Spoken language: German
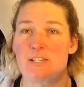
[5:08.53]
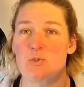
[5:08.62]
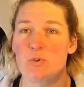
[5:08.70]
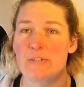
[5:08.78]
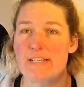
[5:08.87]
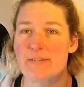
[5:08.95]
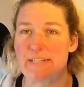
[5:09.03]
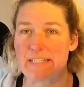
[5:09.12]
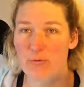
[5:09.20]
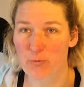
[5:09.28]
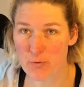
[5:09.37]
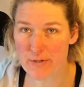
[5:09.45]
es so, dass wenn
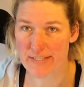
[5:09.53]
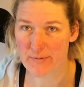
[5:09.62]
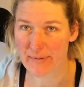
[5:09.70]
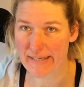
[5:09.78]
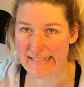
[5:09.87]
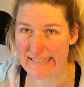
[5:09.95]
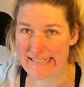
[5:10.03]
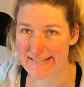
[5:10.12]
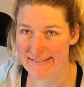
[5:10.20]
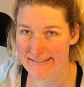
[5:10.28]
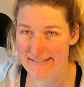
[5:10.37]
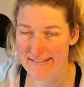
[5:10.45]
ich Füßchenbreit
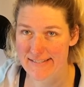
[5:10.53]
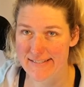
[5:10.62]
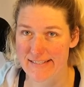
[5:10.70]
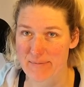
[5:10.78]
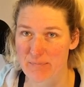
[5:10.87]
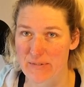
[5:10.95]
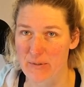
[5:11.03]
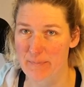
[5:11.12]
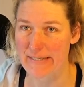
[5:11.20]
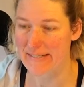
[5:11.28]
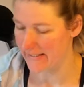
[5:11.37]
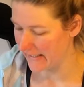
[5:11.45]
nähe, sind es diese 7
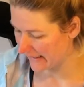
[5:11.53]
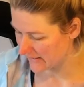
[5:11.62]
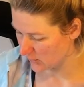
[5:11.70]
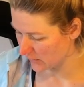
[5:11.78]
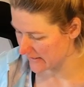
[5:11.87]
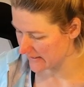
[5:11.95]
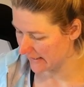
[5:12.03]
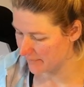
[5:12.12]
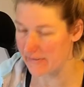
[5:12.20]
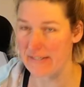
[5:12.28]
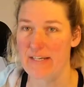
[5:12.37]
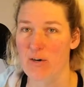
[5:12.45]
mm. Ansonsten
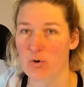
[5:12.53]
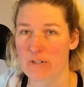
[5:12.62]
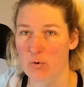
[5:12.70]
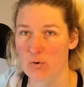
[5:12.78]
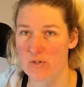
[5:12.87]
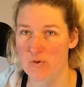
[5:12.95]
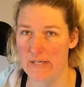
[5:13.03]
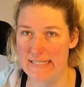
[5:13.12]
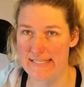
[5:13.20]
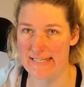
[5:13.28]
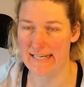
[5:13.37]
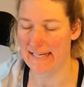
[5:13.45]
habt ihr ja auch da unten so
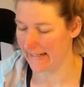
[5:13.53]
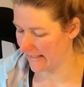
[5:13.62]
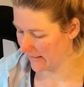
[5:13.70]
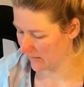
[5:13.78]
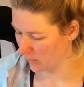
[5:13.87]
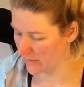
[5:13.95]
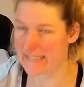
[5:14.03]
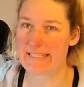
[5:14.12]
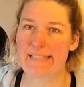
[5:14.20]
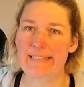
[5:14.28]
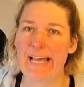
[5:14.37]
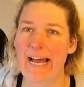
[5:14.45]
eine Skala und
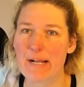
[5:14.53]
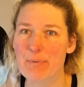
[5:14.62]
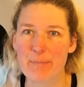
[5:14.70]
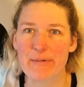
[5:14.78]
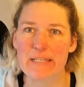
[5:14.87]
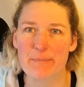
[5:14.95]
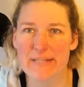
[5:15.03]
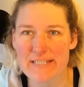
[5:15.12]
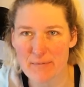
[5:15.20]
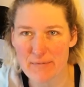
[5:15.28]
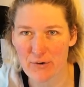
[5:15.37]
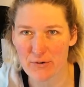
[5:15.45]
ein halber
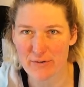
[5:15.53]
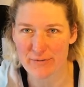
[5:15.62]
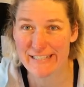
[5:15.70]
Millimeter mehr oder